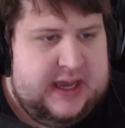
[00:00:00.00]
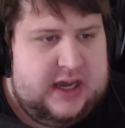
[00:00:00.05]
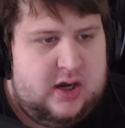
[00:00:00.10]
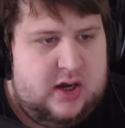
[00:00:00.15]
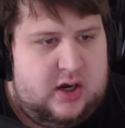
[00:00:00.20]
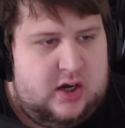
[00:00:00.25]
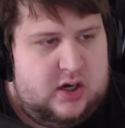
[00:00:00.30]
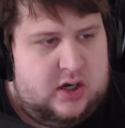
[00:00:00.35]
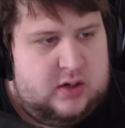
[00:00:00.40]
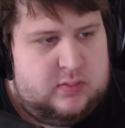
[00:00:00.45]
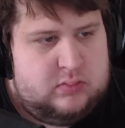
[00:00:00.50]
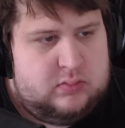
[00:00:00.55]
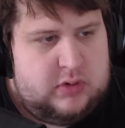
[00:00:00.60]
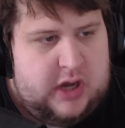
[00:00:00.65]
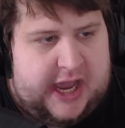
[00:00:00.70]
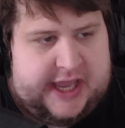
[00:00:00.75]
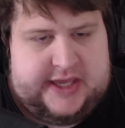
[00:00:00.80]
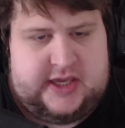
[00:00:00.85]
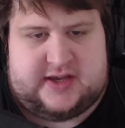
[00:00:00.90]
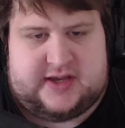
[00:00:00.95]
Ähm,
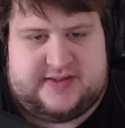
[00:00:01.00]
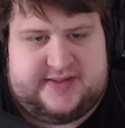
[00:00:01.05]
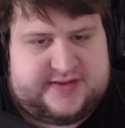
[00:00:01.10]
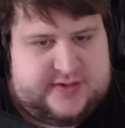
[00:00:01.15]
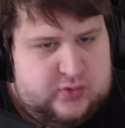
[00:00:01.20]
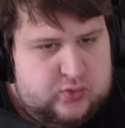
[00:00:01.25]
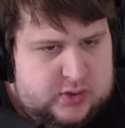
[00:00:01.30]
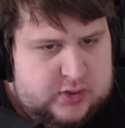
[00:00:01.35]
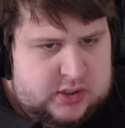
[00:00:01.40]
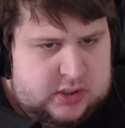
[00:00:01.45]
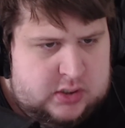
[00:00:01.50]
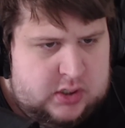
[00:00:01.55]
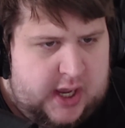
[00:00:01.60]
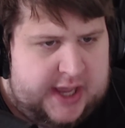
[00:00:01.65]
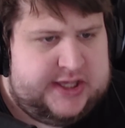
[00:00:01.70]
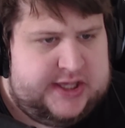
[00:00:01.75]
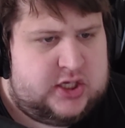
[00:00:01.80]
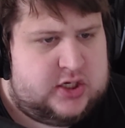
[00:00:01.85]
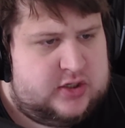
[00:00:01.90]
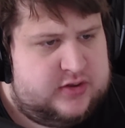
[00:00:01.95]
eigentlich ganz cool,
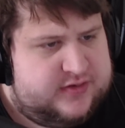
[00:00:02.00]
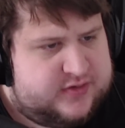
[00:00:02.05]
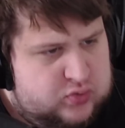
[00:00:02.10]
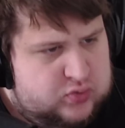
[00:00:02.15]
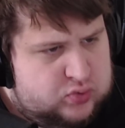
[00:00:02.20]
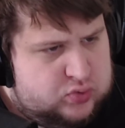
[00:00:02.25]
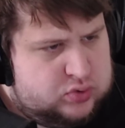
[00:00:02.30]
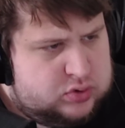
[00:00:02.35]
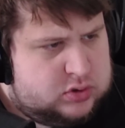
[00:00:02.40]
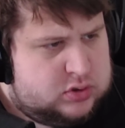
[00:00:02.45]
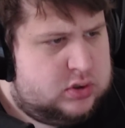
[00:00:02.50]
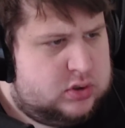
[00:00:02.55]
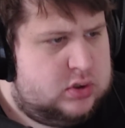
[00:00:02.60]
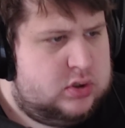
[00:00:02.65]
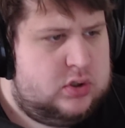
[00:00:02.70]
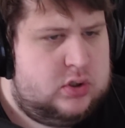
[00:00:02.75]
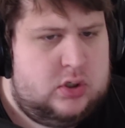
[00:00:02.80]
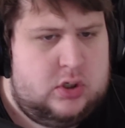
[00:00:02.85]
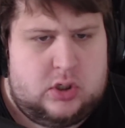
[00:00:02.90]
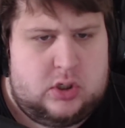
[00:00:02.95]
eigentlich ganz gut,
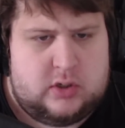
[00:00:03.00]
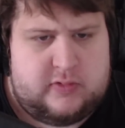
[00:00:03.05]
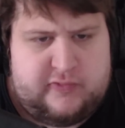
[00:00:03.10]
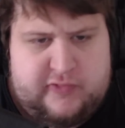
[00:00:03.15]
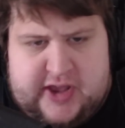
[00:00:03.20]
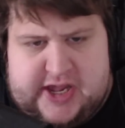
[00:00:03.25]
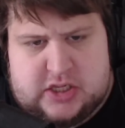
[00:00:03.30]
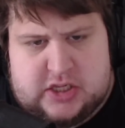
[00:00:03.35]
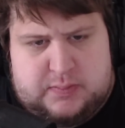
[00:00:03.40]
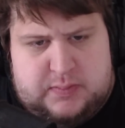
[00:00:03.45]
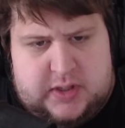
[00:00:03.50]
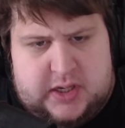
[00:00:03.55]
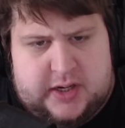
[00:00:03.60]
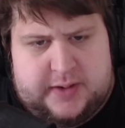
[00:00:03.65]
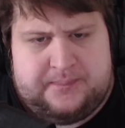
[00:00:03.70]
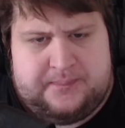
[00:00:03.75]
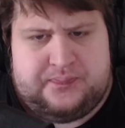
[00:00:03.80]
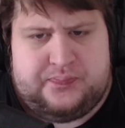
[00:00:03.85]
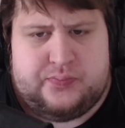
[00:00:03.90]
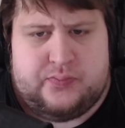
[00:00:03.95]
äh, gefällt
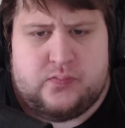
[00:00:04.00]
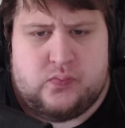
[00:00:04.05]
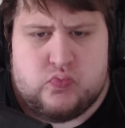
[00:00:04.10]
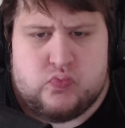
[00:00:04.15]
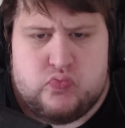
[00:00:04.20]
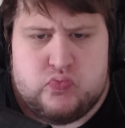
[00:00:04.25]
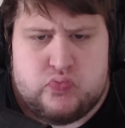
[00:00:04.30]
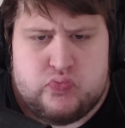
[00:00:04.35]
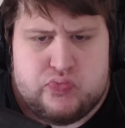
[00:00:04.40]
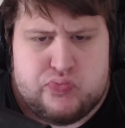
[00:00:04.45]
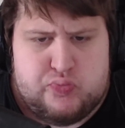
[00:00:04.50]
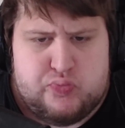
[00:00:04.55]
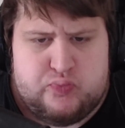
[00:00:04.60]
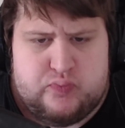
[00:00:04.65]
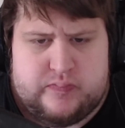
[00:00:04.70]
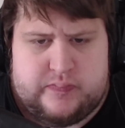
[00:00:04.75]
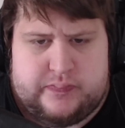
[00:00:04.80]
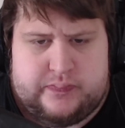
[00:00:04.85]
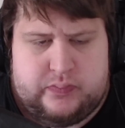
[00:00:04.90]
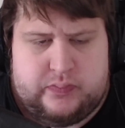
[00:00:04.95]
mir.
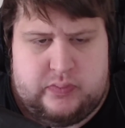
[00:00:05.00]
Mhm